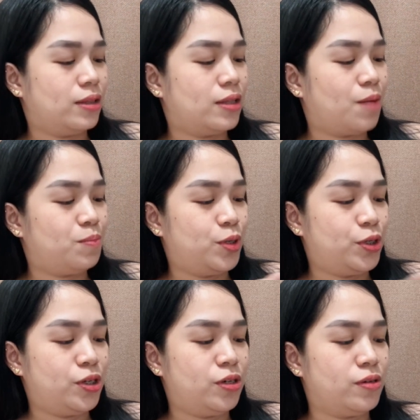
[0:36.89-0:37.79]

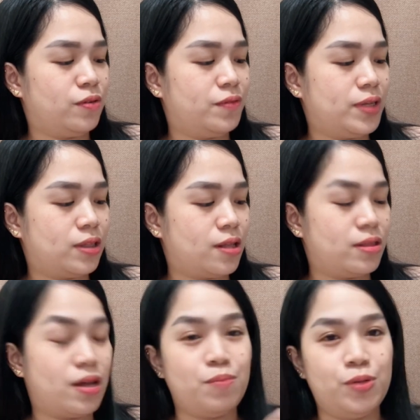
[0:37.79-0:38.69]
Doppler, fetal
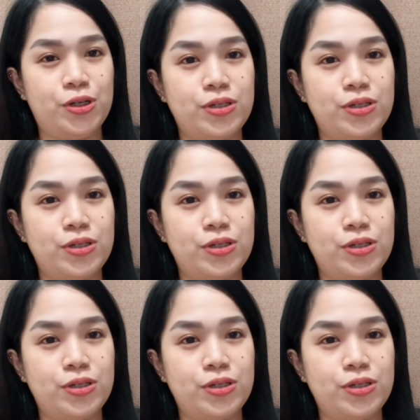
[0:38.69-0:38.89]
Doppler.